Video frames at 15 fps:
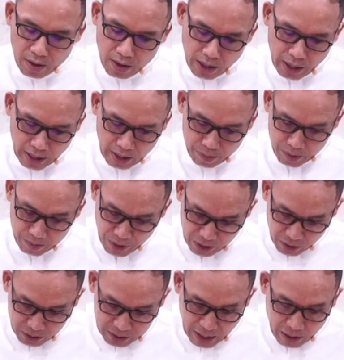เพื่อนๆ ขอ
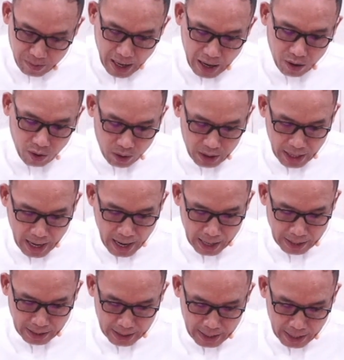งเจ้าบ่าวโอนอาหาร
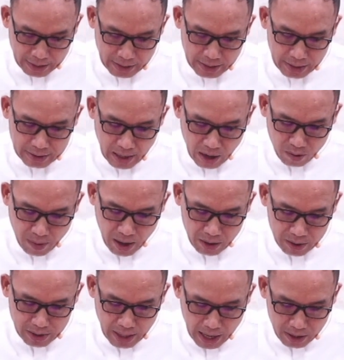ขณะที่เจ้าบ่าว
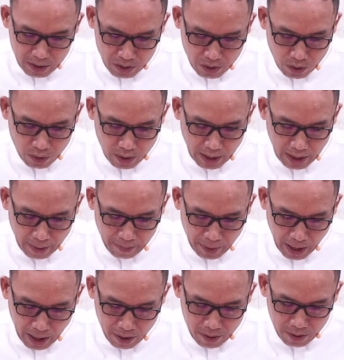ยังอยู่กับ
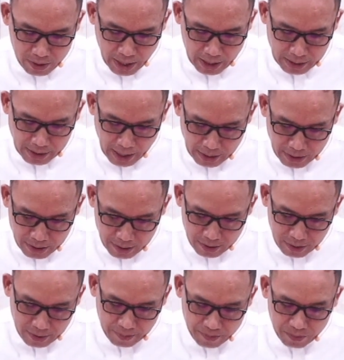เขาอย่างนั้นหรือ
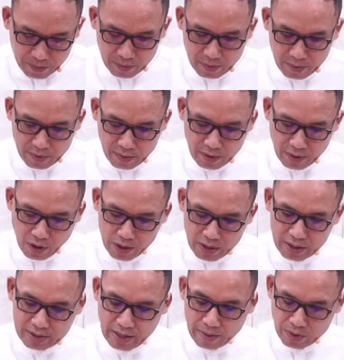ข้อที่
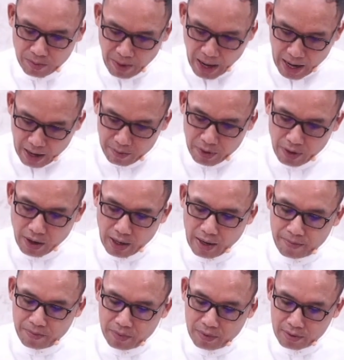สามสิบห้าพี่น้องครับ
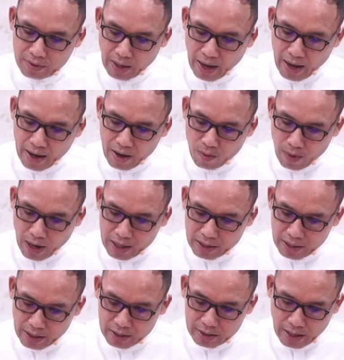แต่วัน
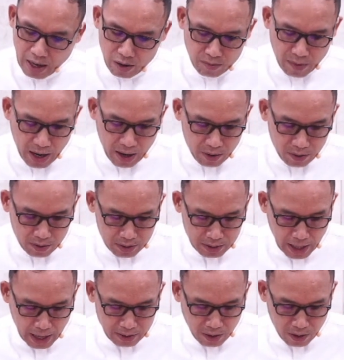ที่เจ้าบ่าวจะ
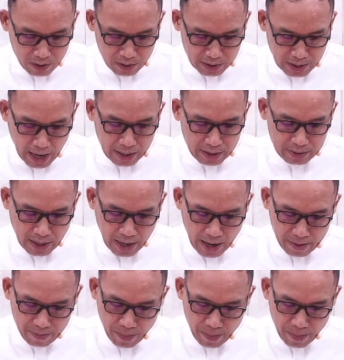ต้องจากสหายไป